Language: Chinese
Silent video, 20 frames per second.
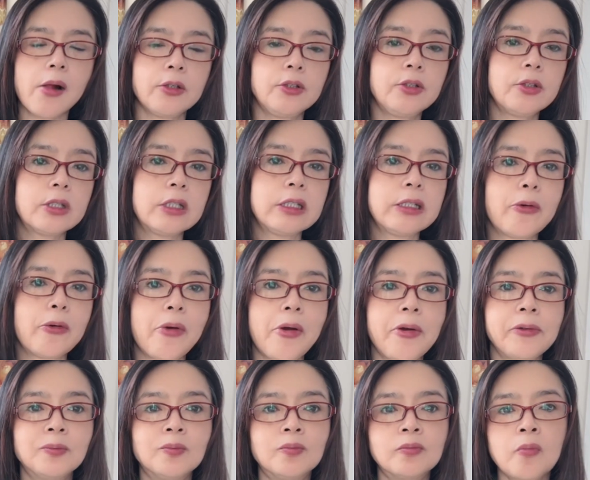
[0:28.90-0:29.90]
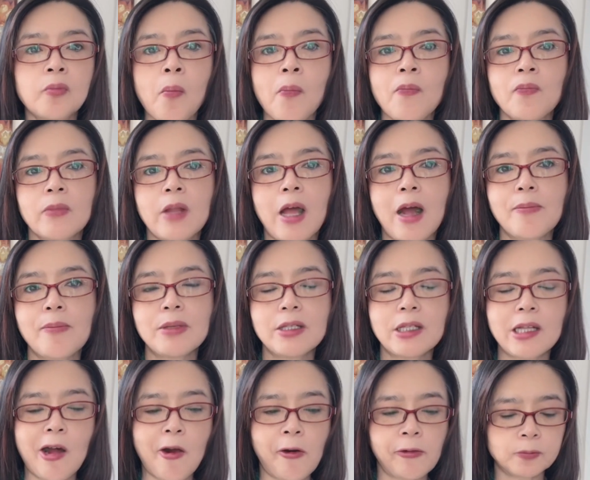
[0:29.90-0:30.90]
就是因为他们
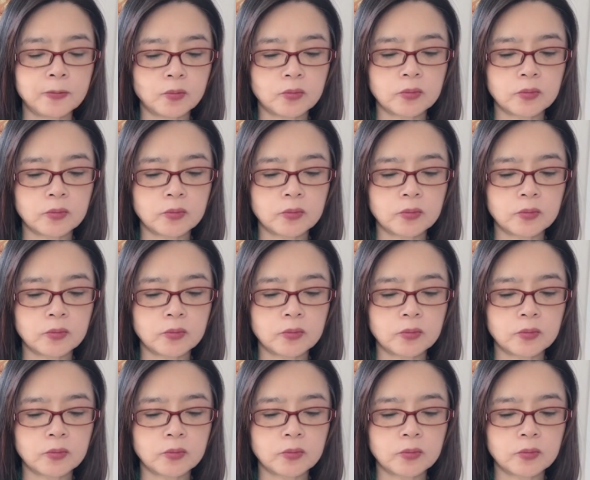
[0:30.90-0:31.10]
呢，